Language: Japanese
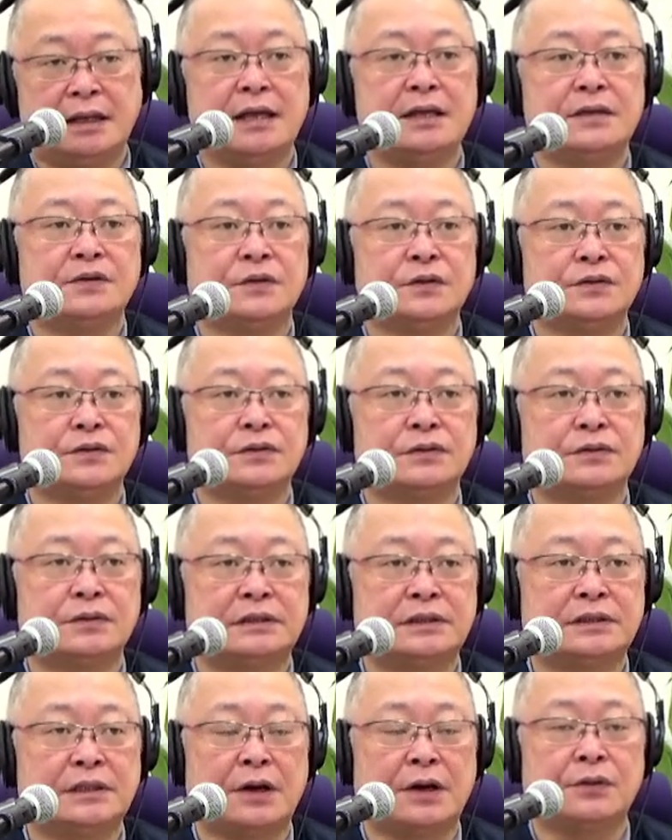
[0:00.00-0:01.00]
そういっ
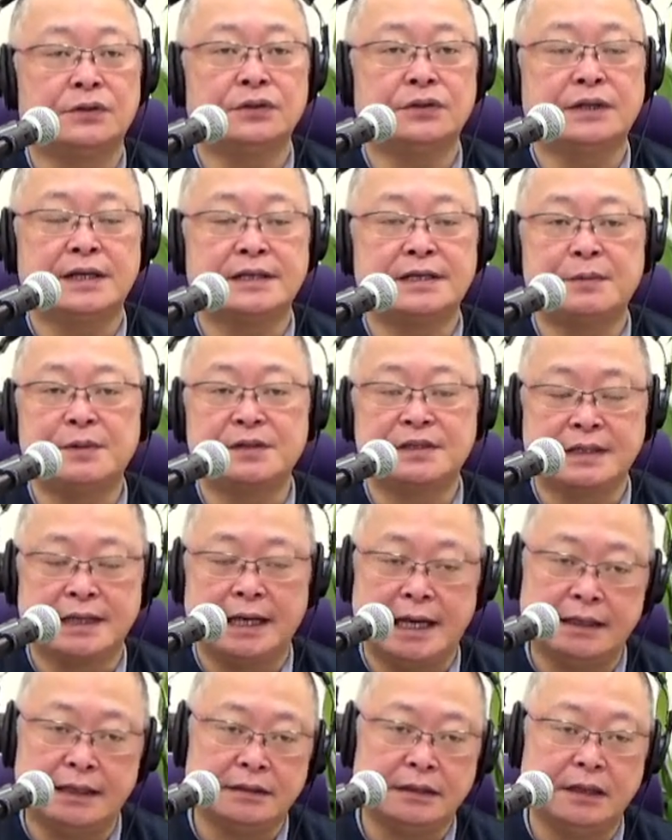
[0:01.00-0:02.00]
たことで差別
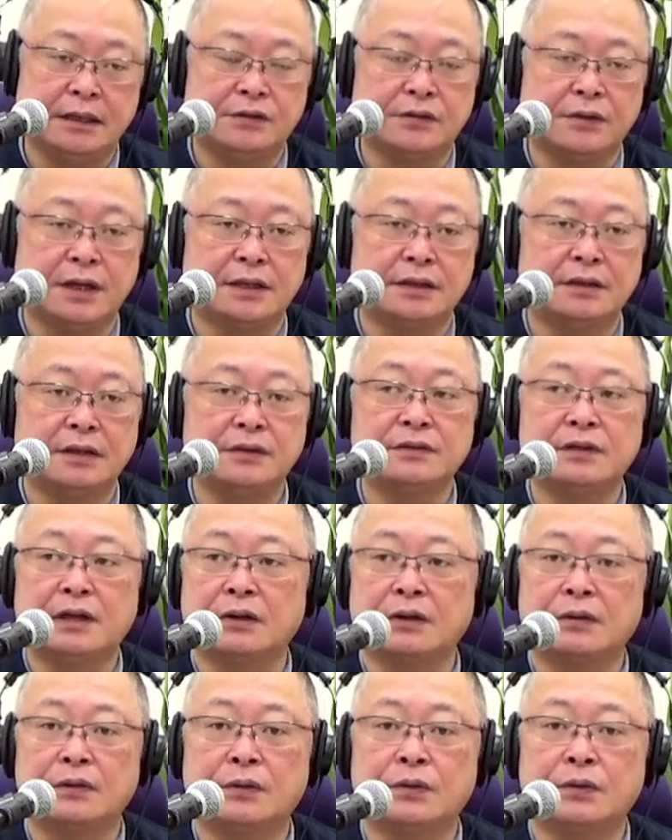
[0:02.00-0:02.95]
があったりとかっていうような